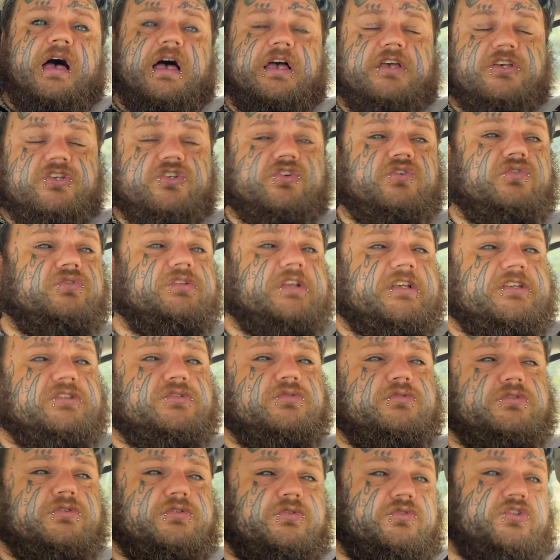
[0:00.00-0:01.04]
А еще у нас
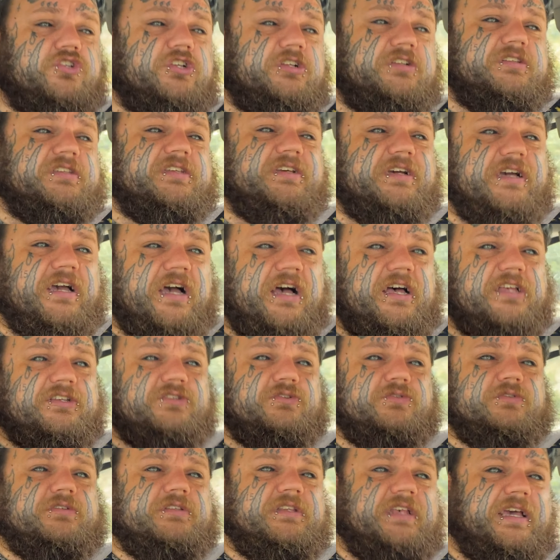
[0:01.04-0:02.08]
тут случился
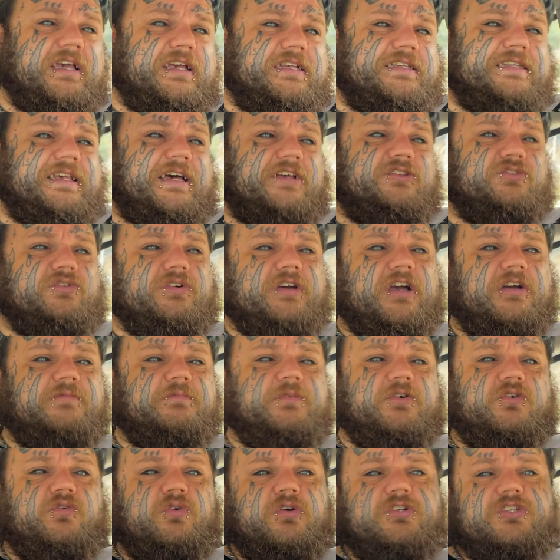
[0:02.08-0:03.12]
казус, знаете, оно как
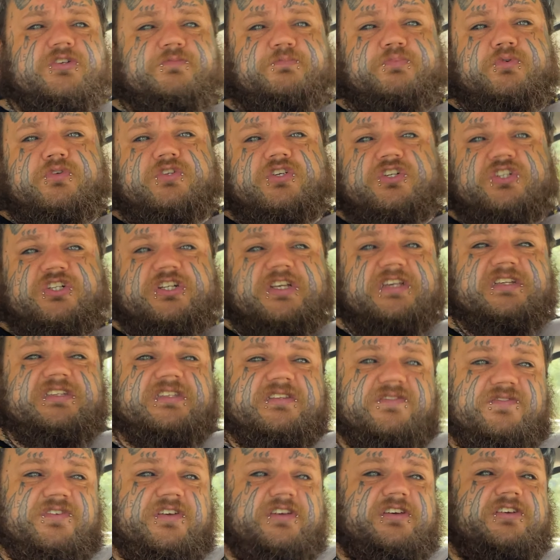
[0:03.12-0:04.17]
бы хоть и
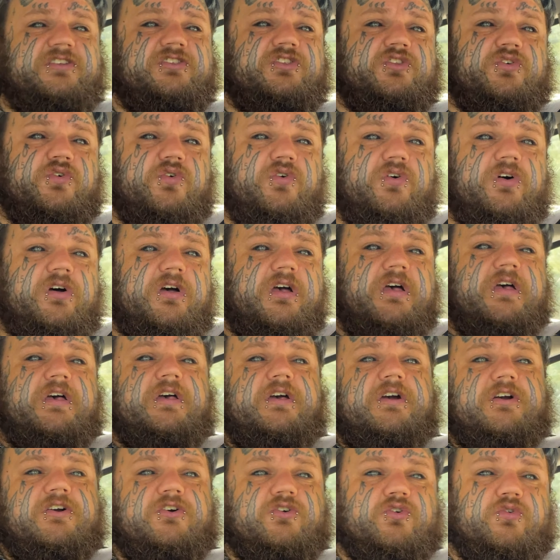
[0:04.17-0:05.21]
путешествие, но
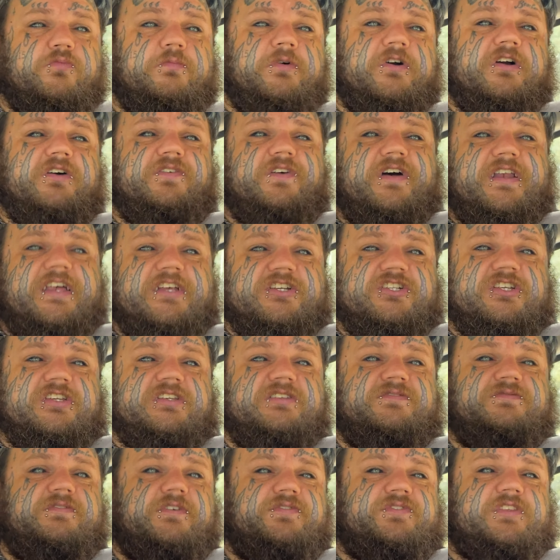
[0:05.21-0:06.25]
грубо говоря,
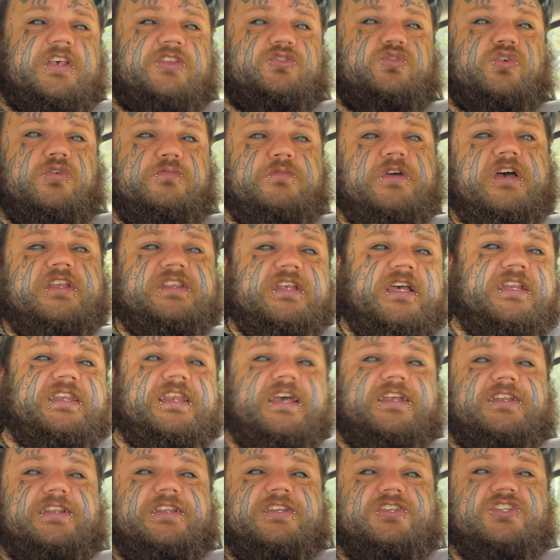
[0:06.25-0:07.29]
жизнь в автодоме, она
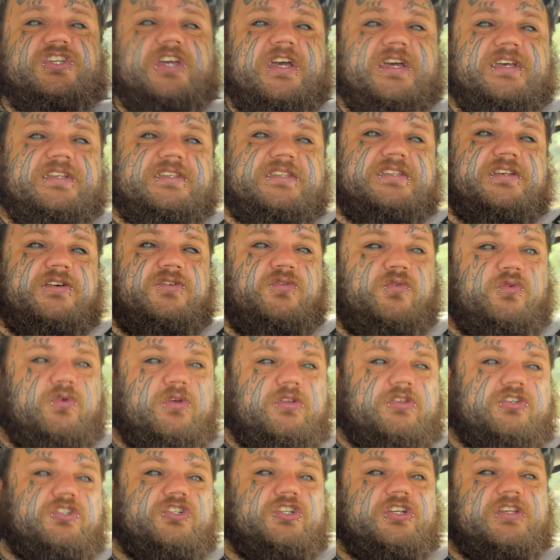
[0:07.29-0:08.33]
не отличается
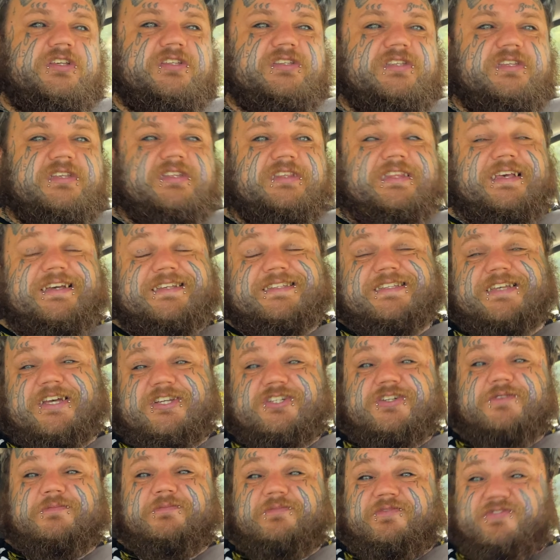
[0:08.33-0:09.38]
от жизни, так
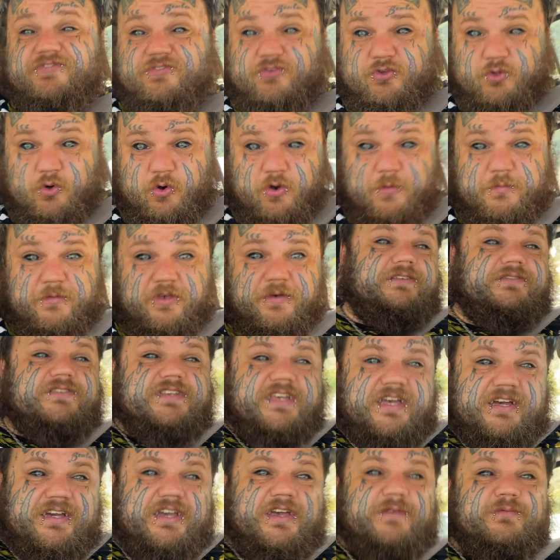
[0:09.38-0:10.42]
скажем, в доме. И
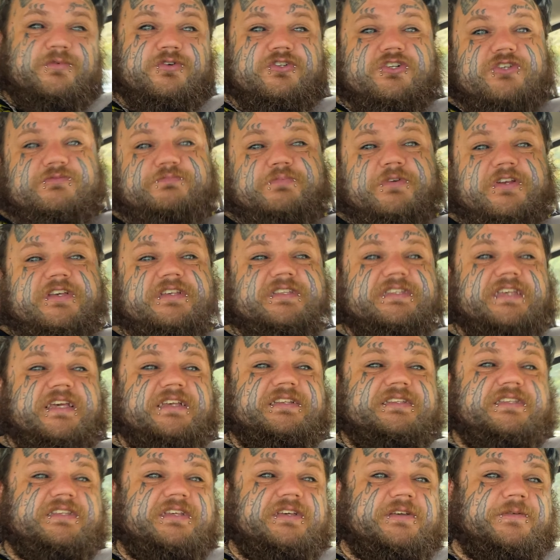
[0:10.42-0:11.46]
всякое может
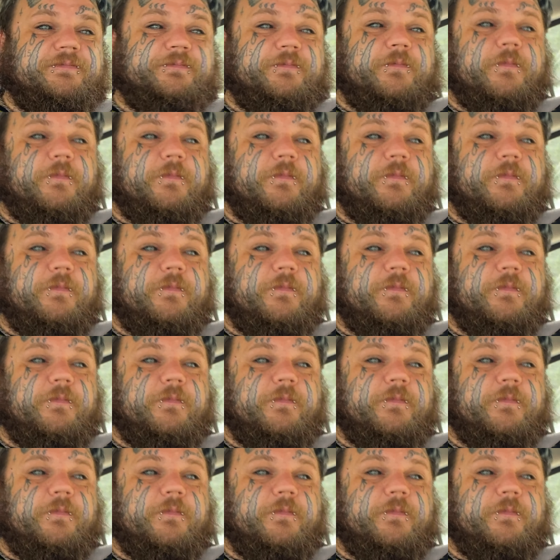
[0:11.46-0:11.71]
произойти.